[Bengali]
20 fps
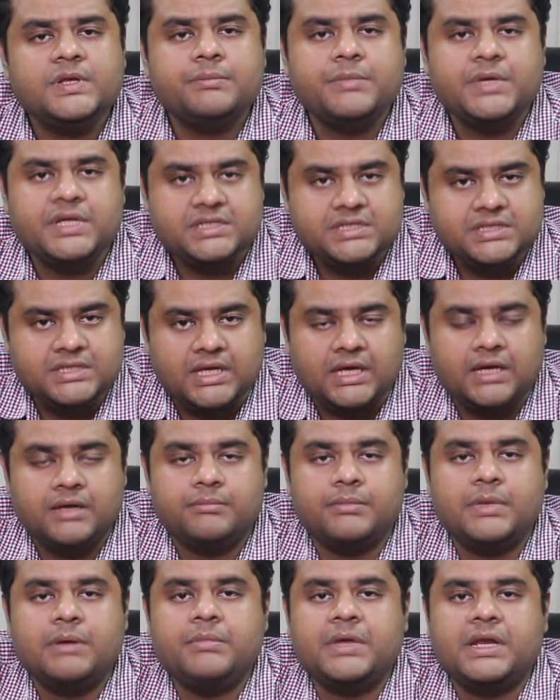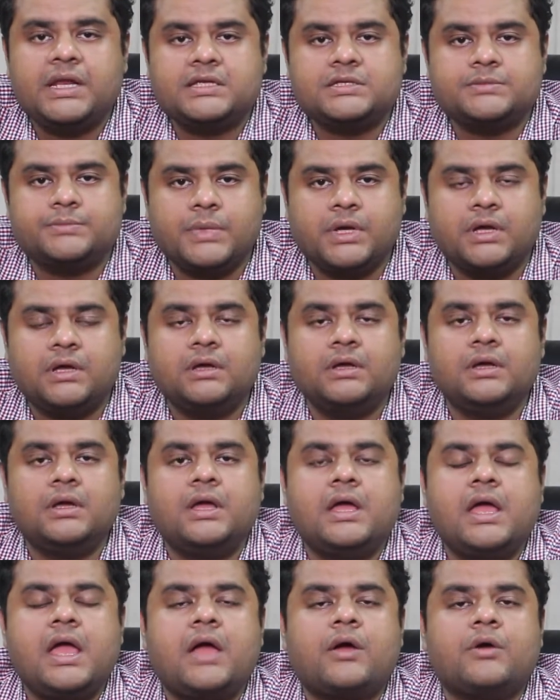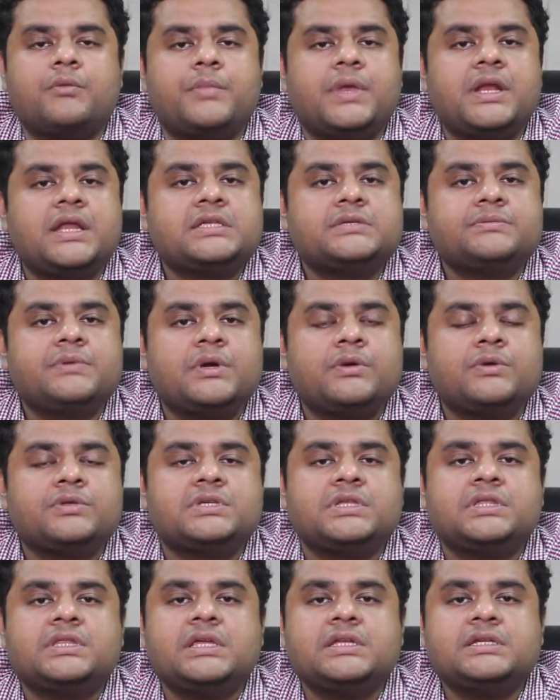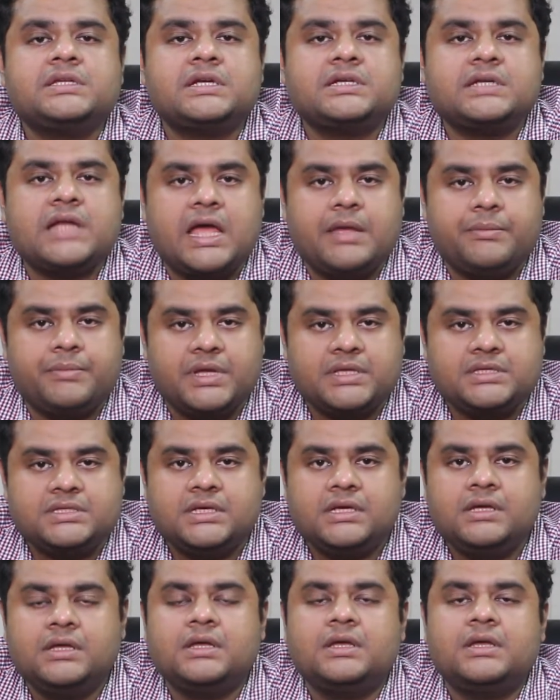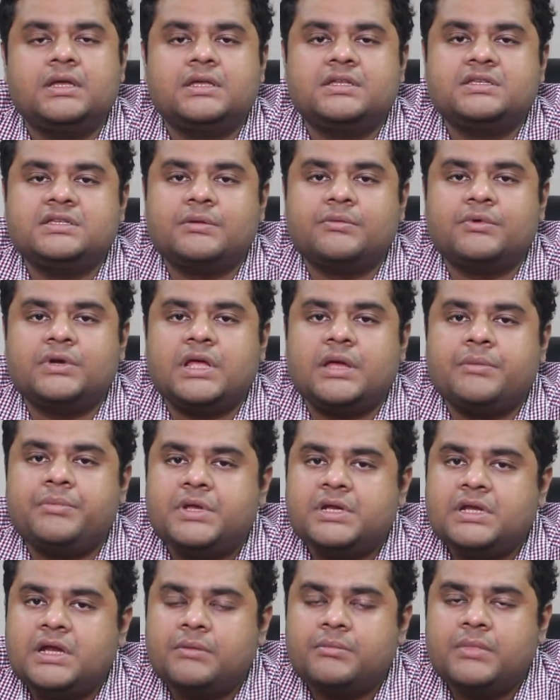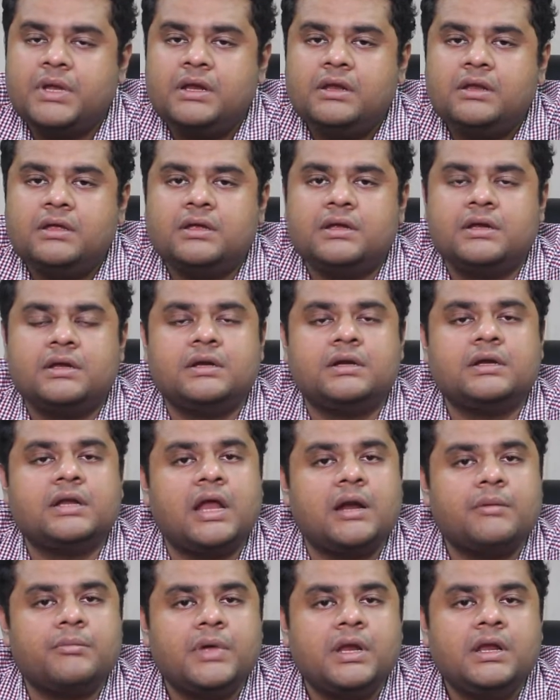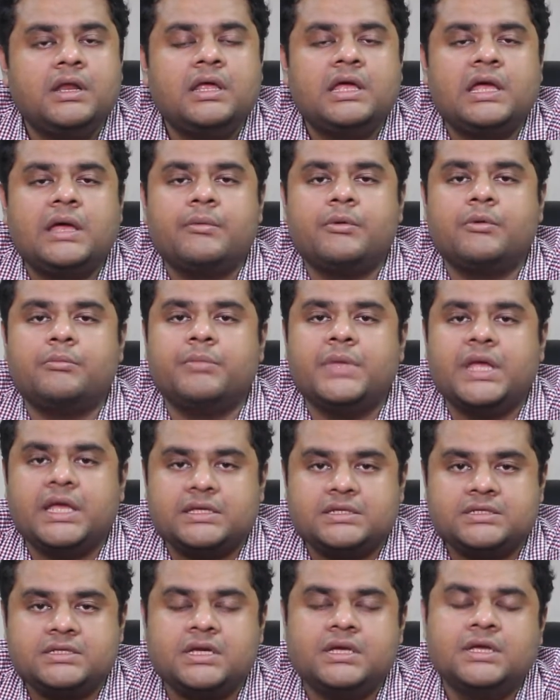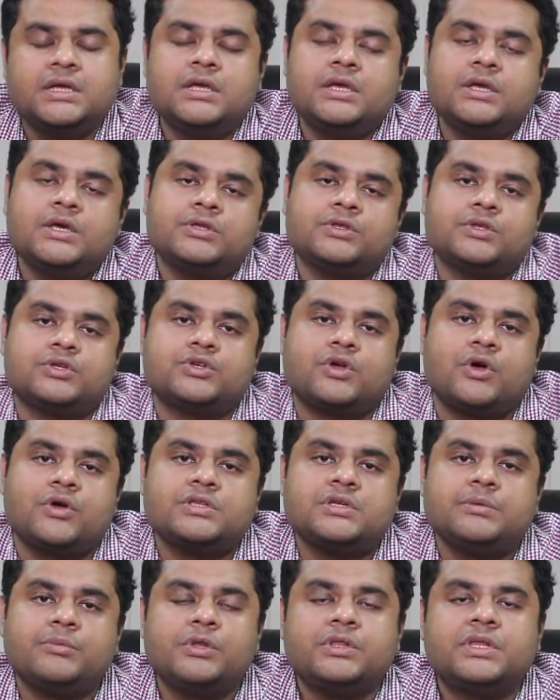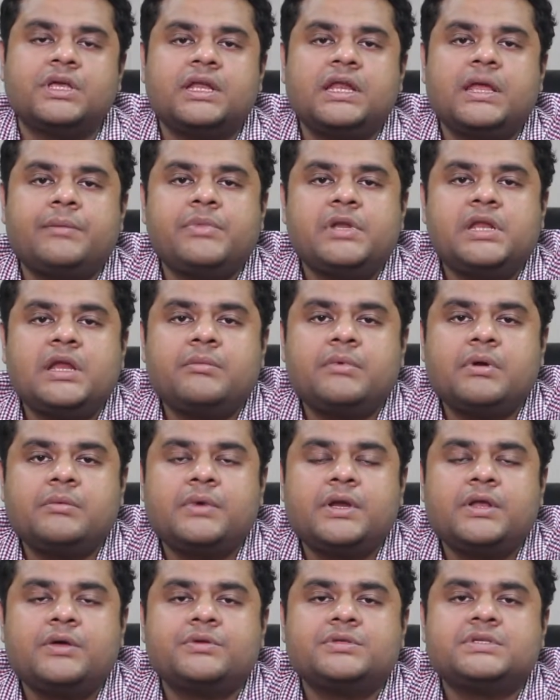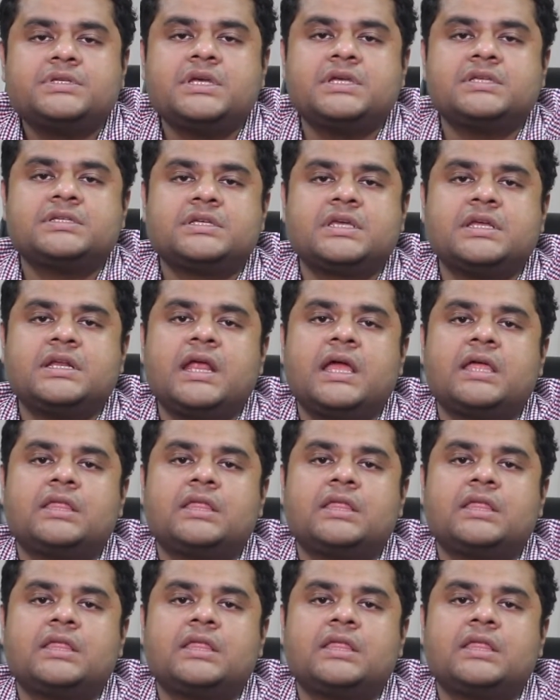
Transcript: মেজতা বা মেলাসমা এখন মেলাসমার হচ্ছে তিনটা টাইপ আছে যেমন এপিডার্মাল ডার্মাল এবং মিক্সড তো সহজে বলতে গেলে এপিডার্মাল মানে হচ্ছে স্কিনের